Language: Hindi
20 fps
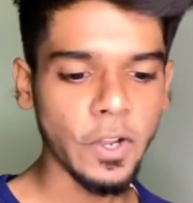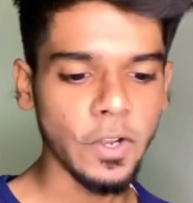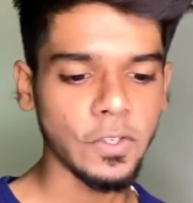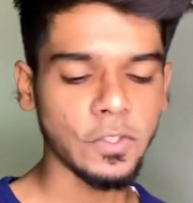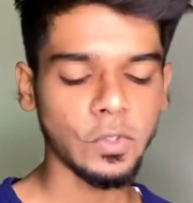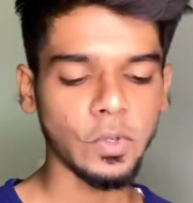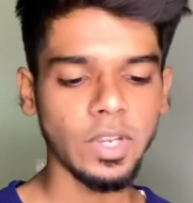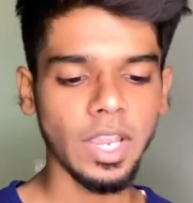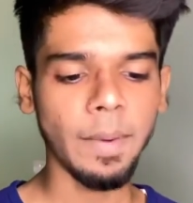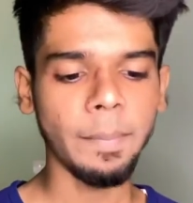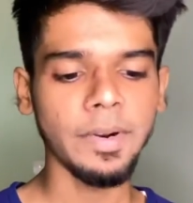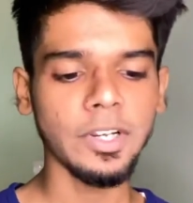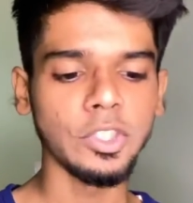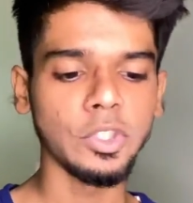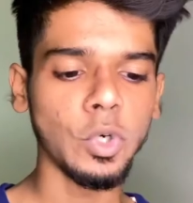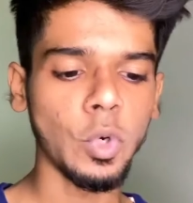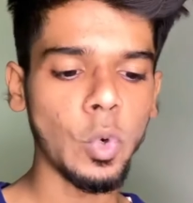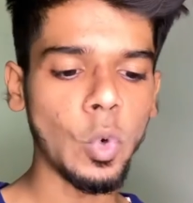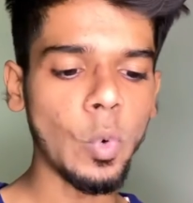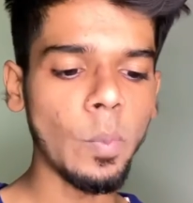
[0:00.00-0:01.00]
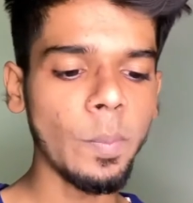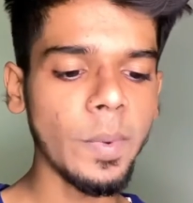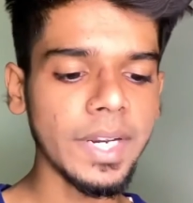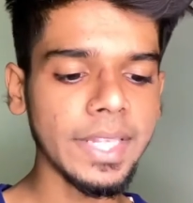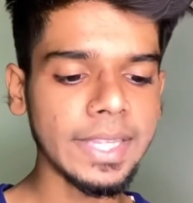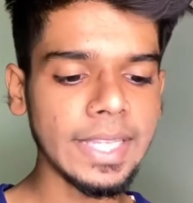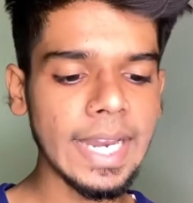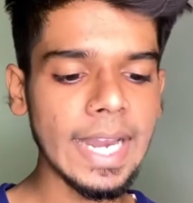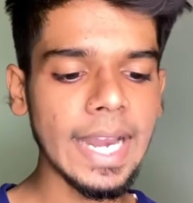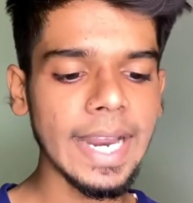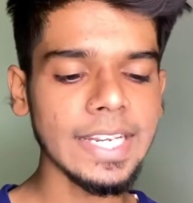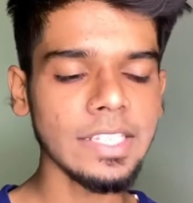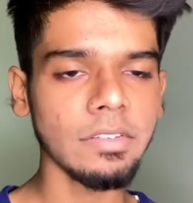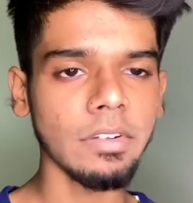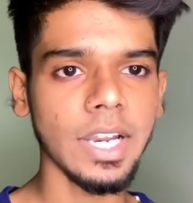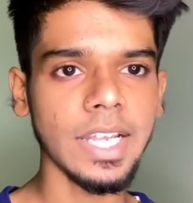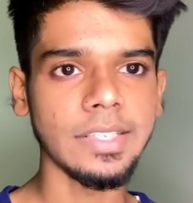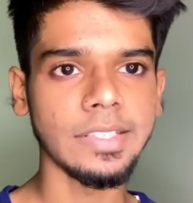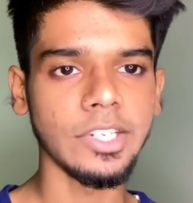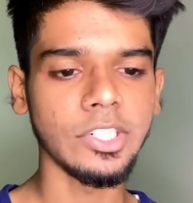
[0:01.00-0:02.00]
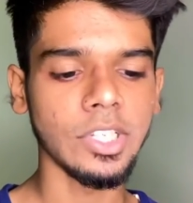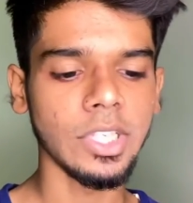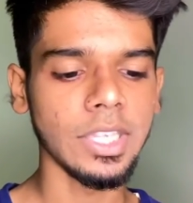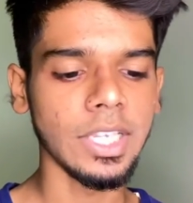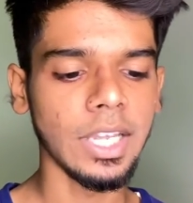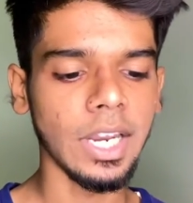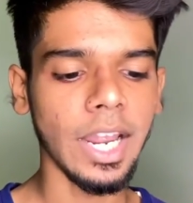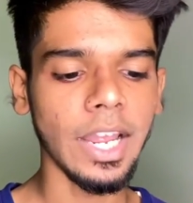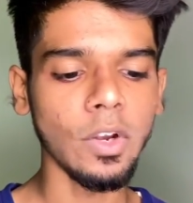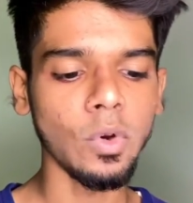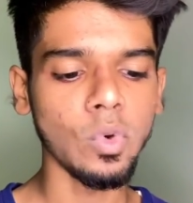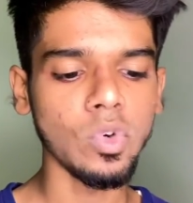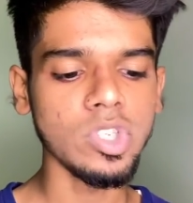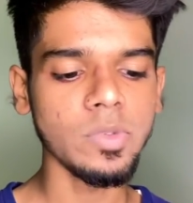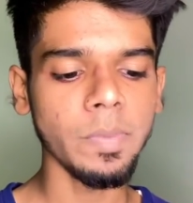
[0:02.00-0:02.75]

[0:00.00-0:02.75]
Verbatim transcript: सो यहाँ पर जो ऊपर थ्री लाइन्स वाला सेक्शन दिख रहा है